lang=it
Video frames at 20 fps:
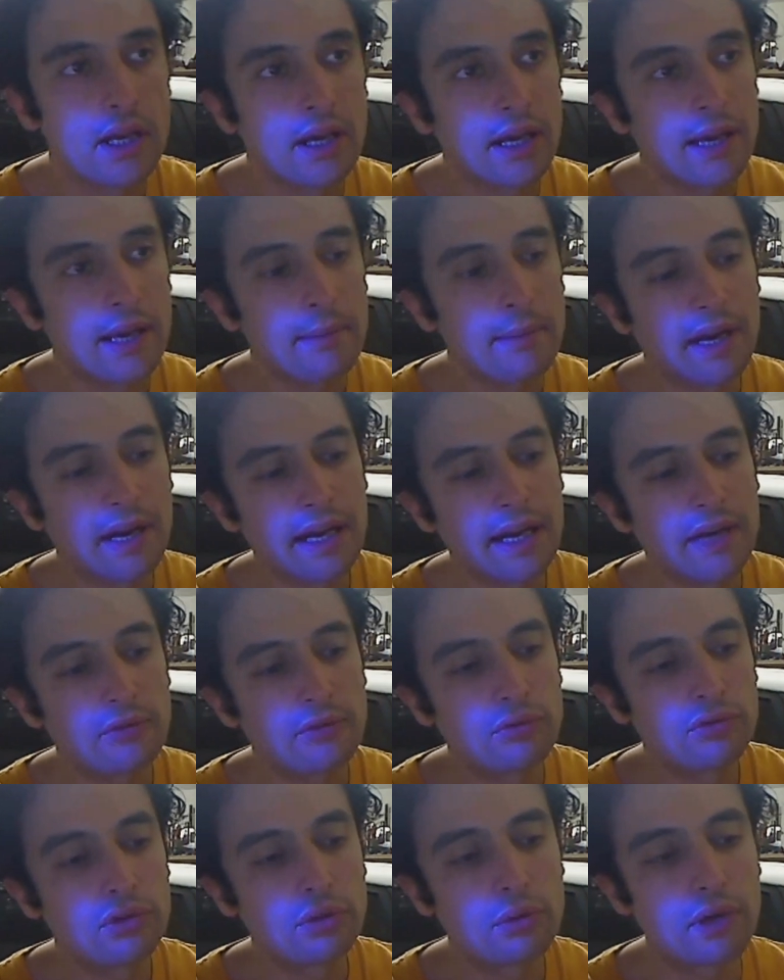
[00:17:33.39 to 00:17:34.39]
che magari
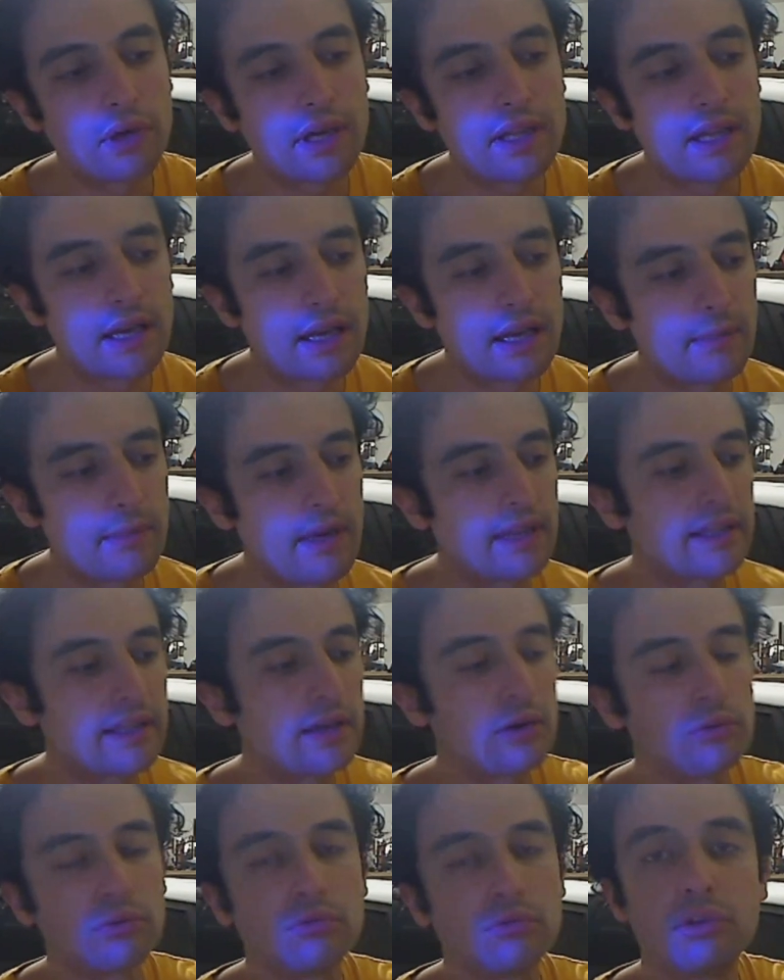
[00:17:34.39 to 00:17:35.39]
tutti quelli dell'armata
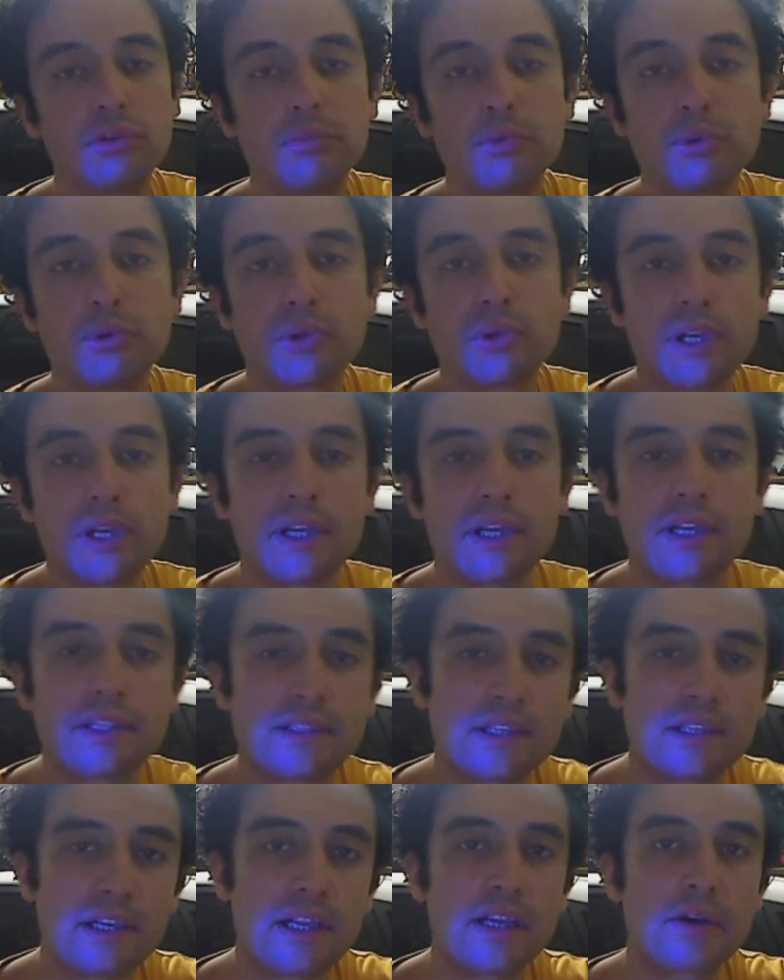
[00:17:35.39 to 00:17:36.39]
hanno tutti i poteri che
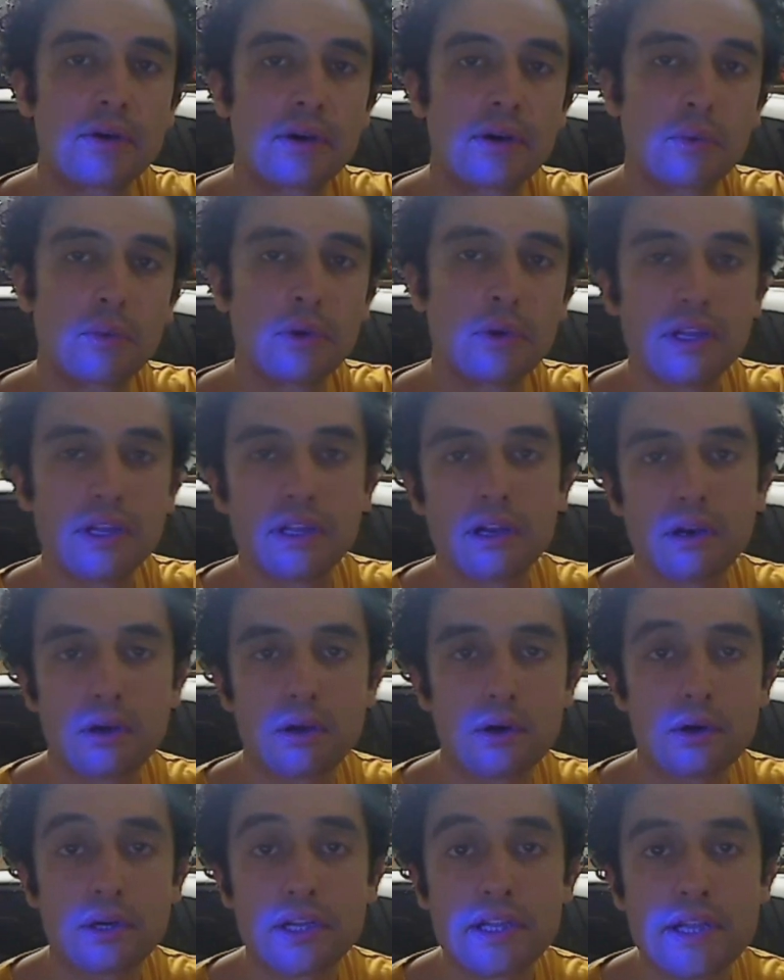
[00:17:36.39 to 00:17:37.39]
si legano a quelli del
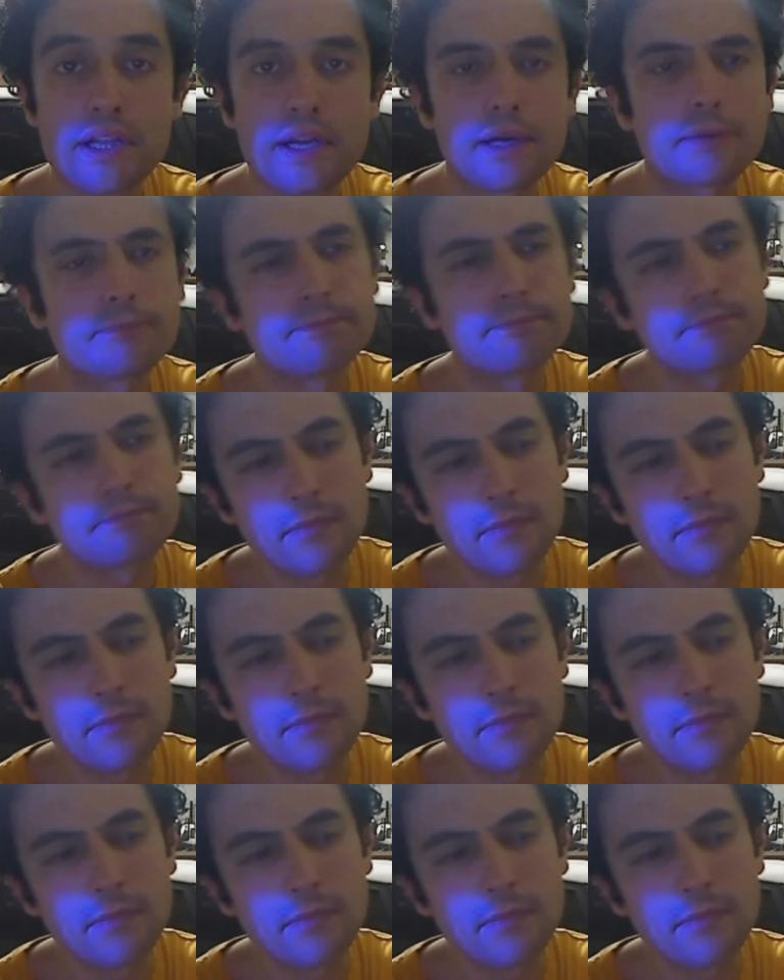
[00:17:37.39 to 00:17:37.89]
loro leader.